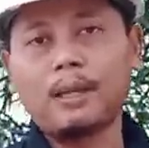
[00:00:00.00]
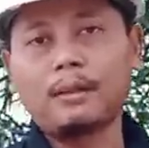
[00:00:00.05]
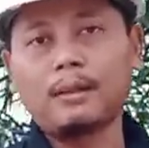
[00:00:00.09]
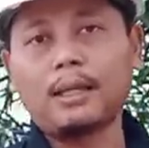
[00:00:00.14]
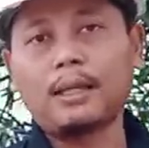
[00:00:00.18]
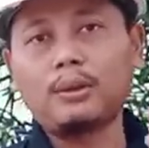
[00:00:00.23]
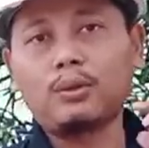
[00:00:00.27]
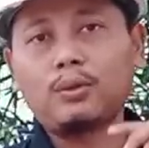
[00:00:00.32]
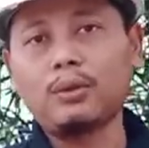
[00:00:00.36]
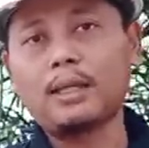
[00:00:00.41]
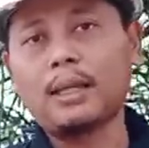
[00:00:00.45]

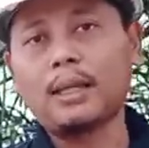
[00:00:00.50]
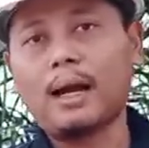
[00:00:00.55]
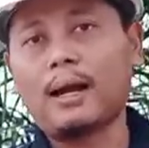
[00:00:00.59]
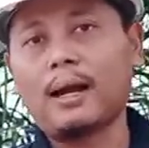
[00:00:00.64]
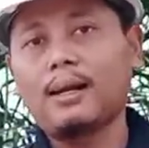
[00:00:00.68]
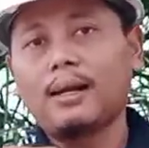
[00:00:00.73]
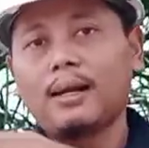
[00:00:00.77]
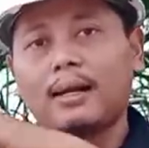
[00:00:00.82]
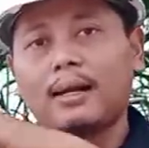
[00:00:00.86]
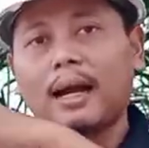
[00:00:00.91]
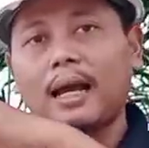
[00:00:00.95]
Tentunya
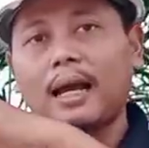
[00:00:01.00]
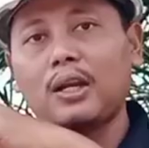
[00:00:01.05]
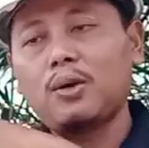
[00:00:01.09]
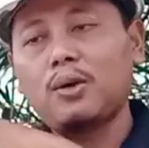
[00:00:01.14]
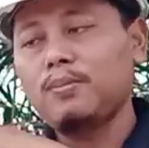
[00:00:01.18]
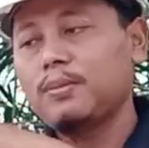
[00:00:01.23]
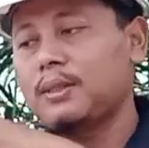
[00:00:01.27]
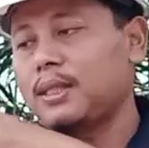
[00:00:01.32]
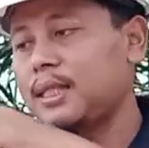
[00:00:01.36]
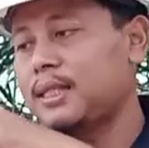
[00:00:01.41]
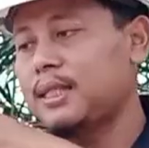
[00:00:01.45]

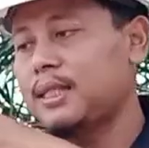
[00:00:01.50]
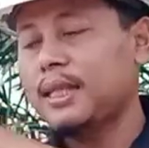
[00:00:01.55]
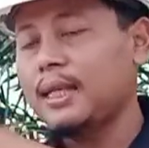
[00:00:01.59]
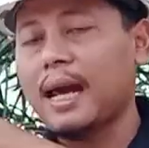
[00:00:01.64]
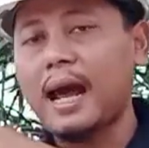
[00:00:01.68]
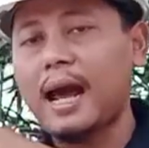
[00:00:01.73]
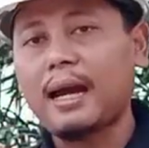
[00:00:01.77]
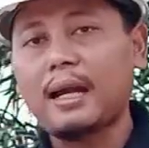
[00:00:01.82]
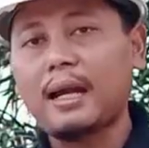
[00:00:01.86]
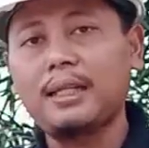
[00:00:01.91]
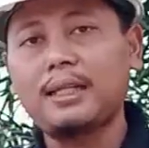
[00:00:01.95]
kalium di sini
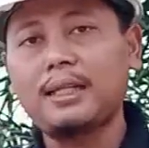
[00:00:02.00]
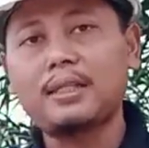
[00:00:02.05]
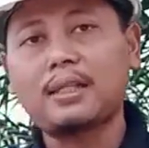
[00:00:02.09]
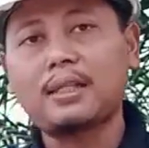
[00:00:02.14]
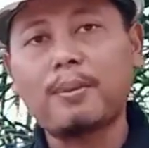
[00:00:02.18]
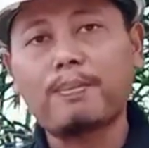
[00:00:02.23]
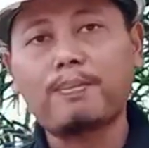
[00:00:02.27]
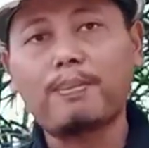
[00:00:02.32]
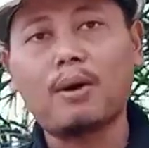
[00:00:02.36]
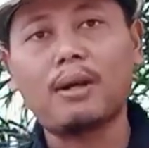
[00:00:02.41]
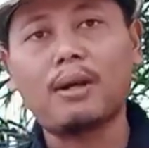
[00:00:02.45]
akan
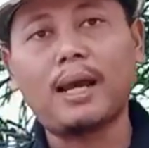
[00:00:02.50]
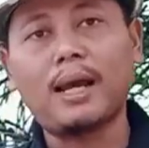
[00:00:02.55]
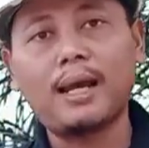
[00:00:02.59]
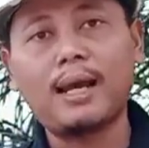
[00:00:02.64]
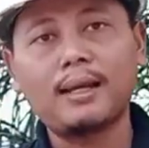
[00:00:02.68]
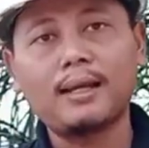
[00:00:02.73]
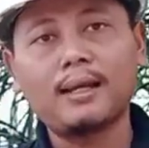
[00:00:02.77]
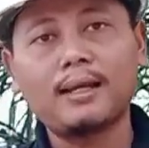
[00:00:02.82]
diserap oleh